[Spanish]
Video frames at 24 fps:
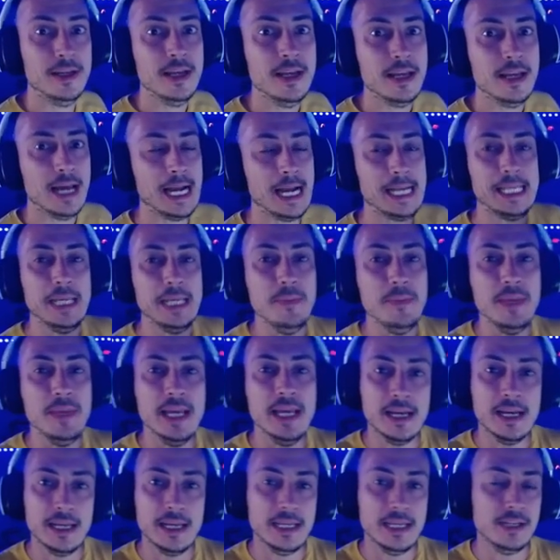
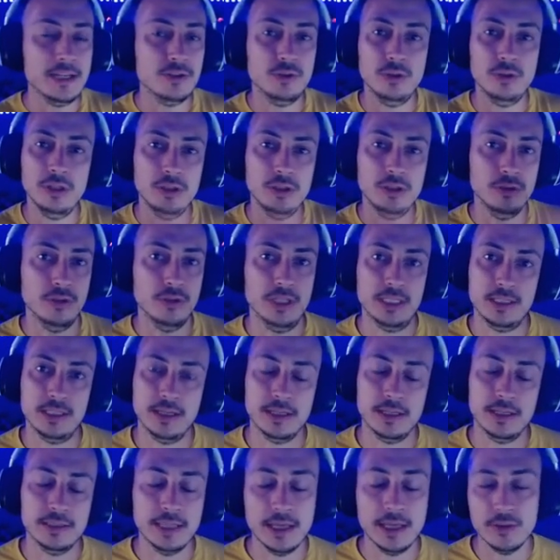Alquimia e histórico
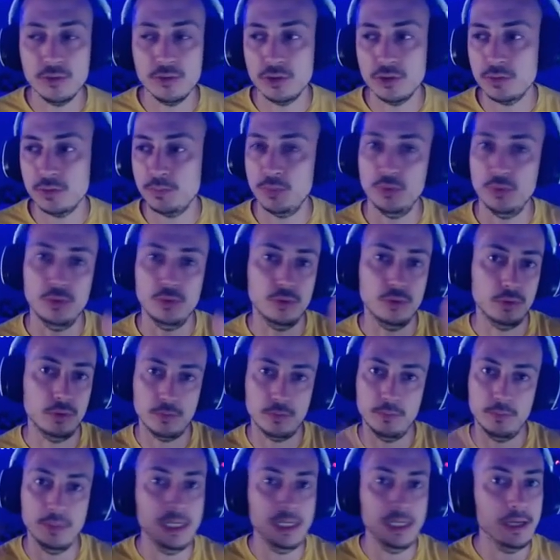descartados por
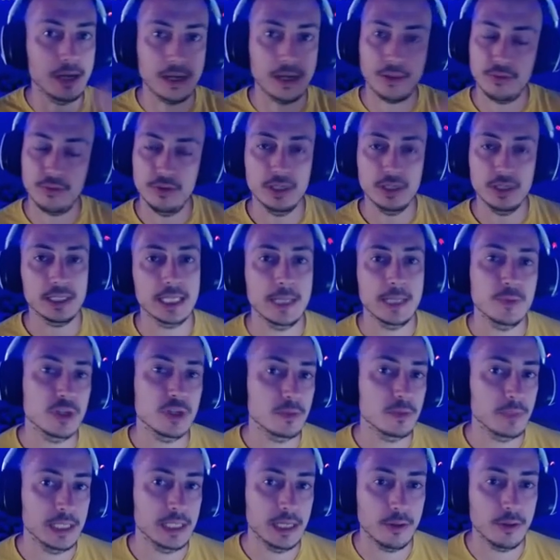mil razones que ya hemos
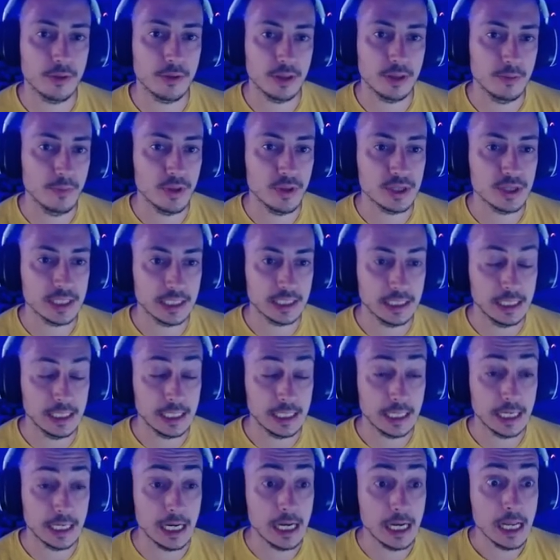explicado 100 veces aquí en el
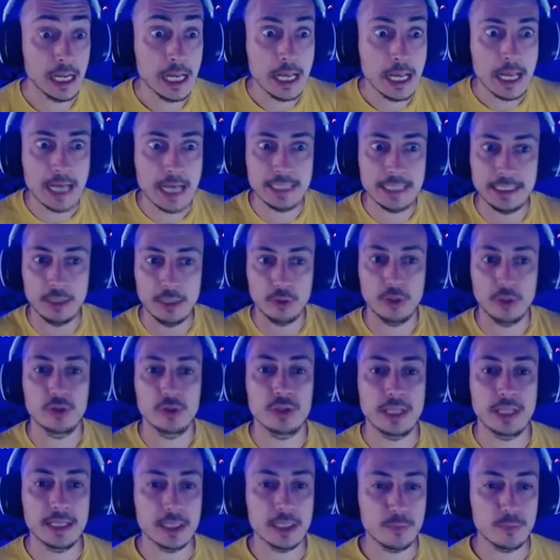canal. Así que lo que nos
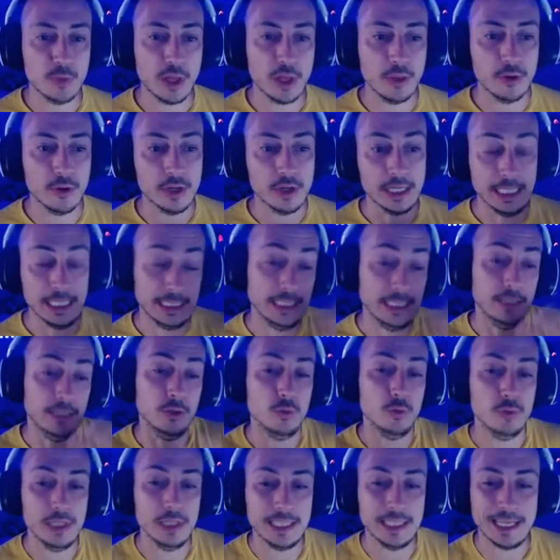queda es explorador y teniendo en
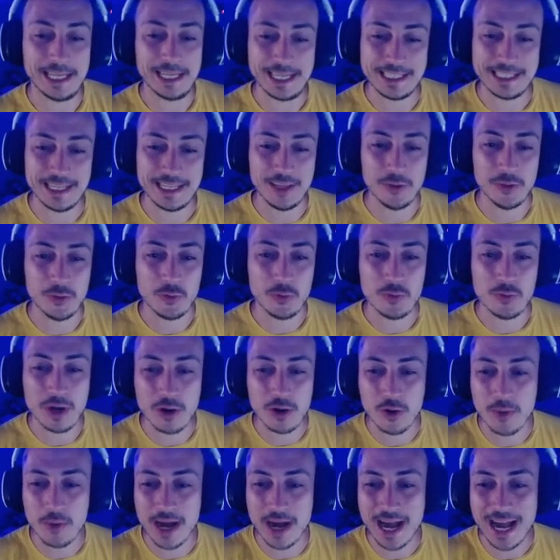cuenta que ha salido una
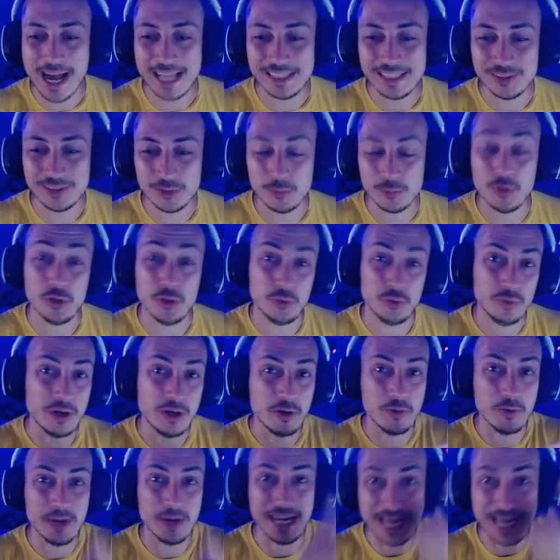nueva, bueno, una
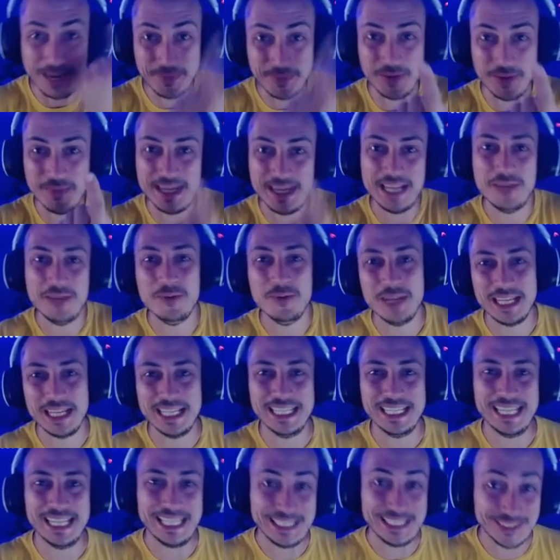nueva, la primera y única
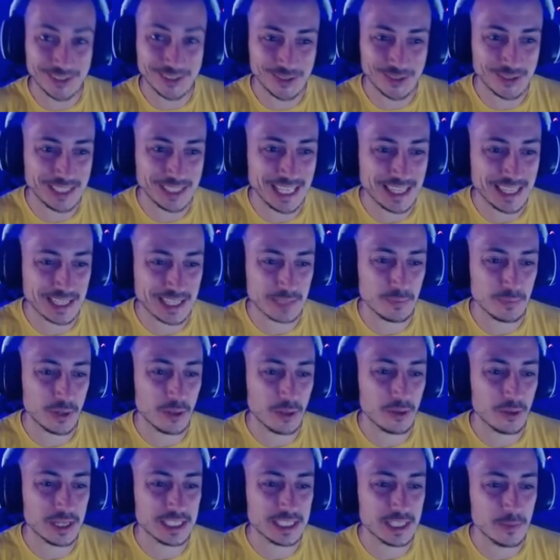antología de
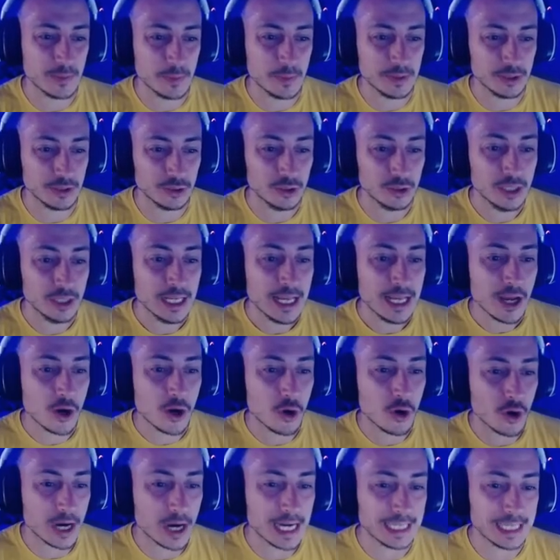explorador hasta el momento,
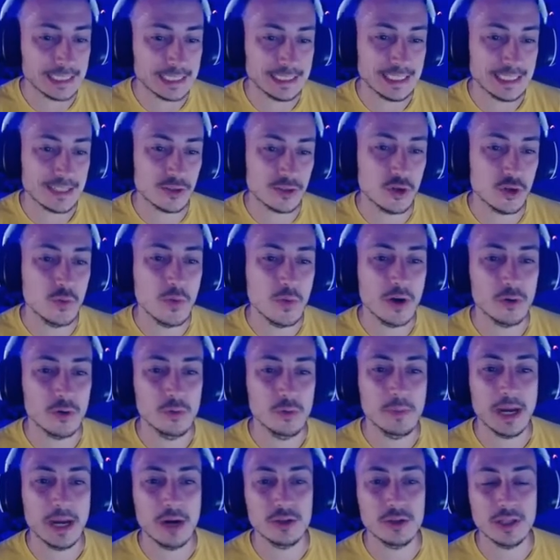con cartas como
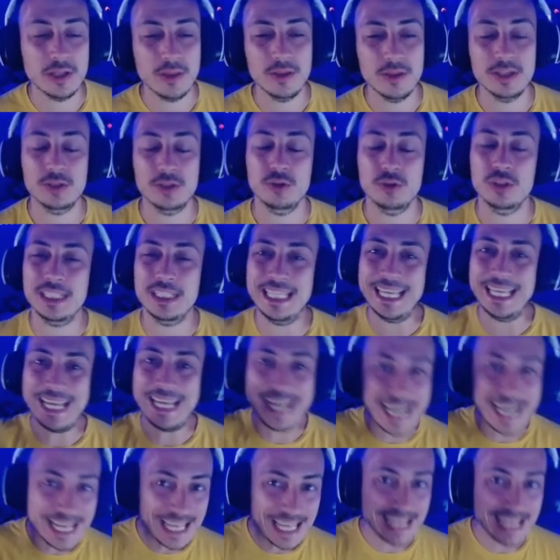agrupar a los ancestros que
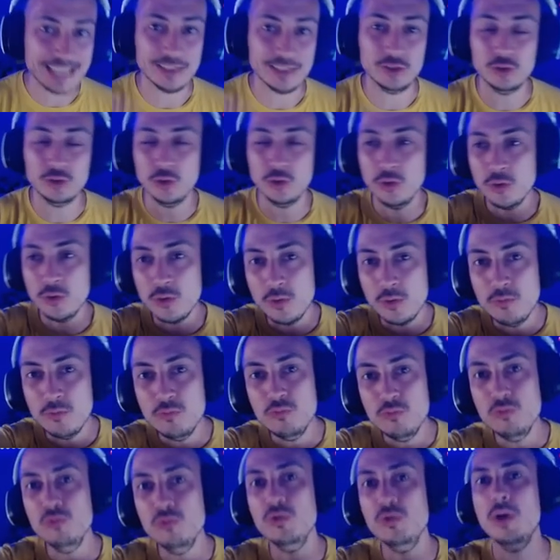crean todo
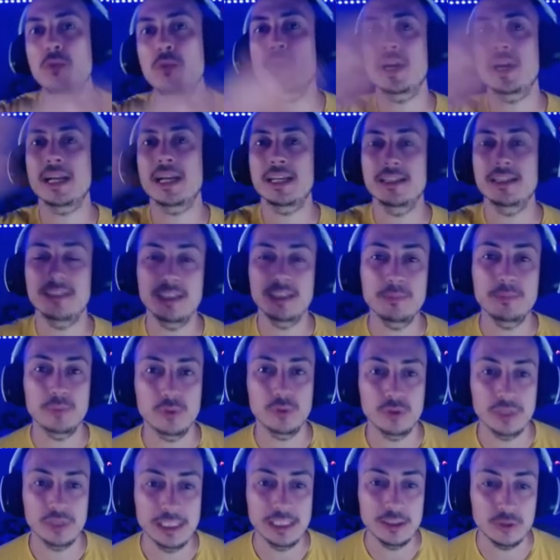un nuevo arquetipo
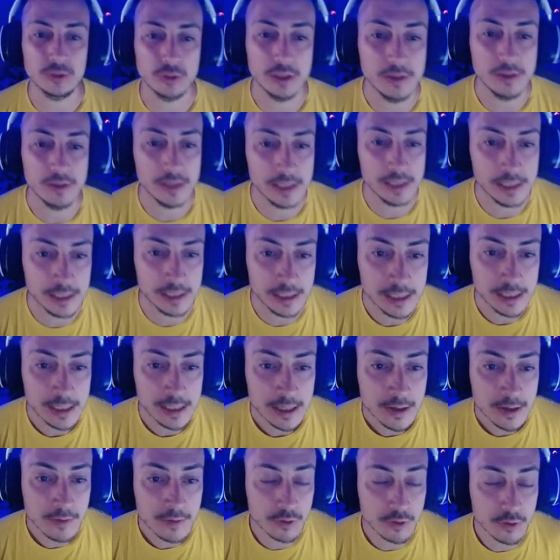dentro del
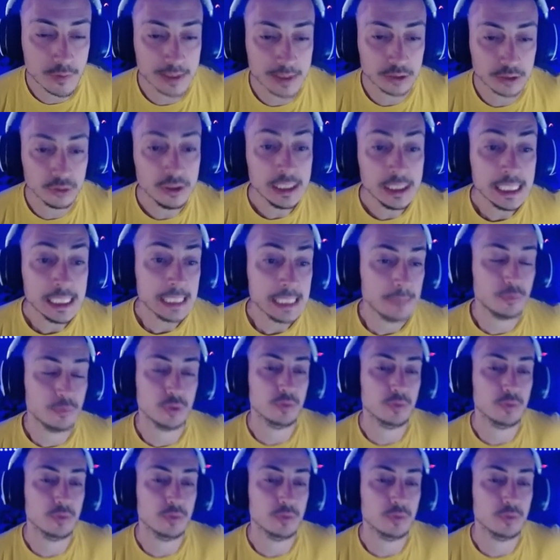formato, pues